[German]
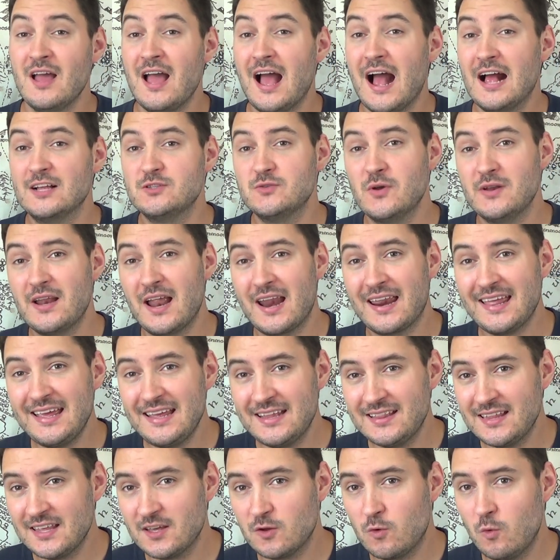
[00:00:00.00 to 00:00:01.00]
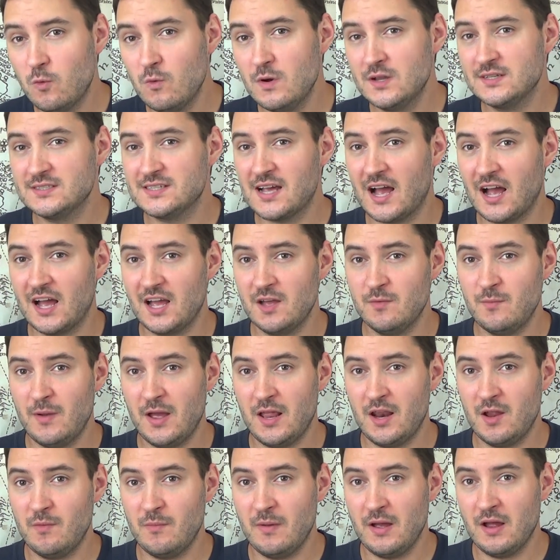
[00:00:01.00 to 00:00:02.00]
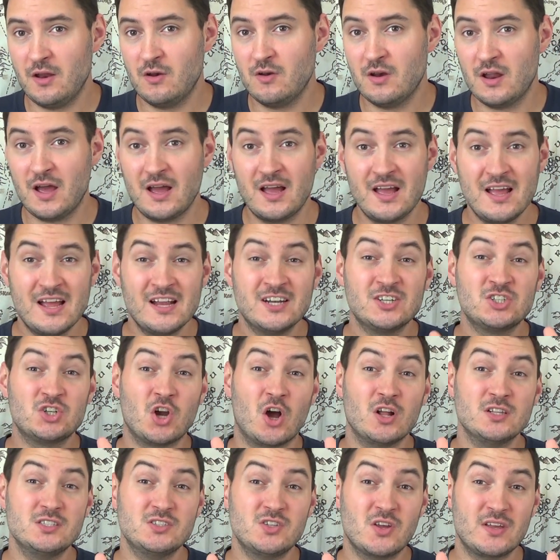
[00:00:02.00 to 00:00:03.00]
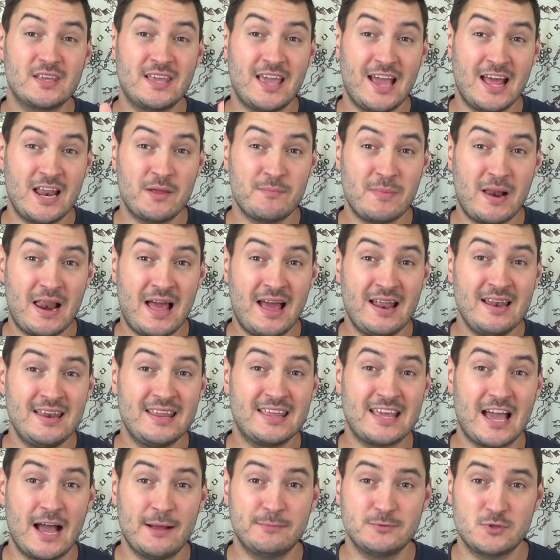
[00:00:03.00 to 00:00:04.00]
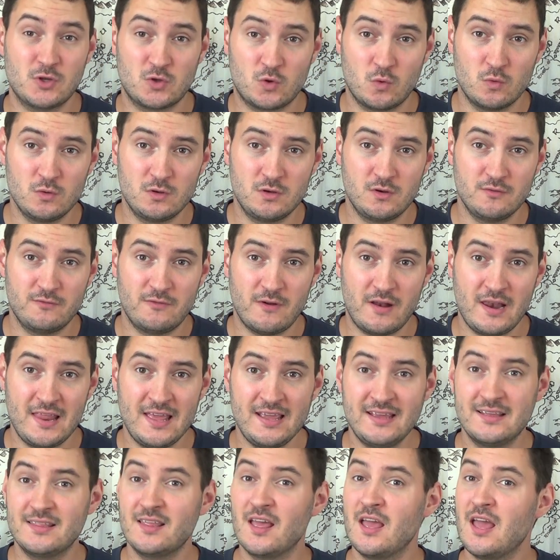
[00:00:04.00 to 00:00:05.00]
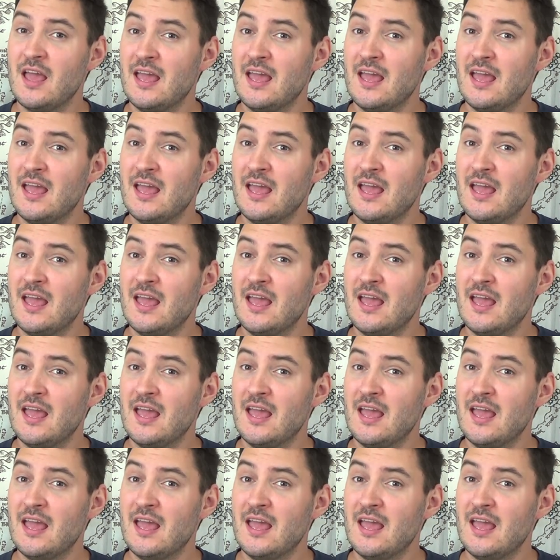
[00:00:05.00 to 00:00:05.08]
Also eine richtig coole Sache meiner Meinung nach. Schaut es euch gerne mal an. Ich habe es euch unten verlinkt.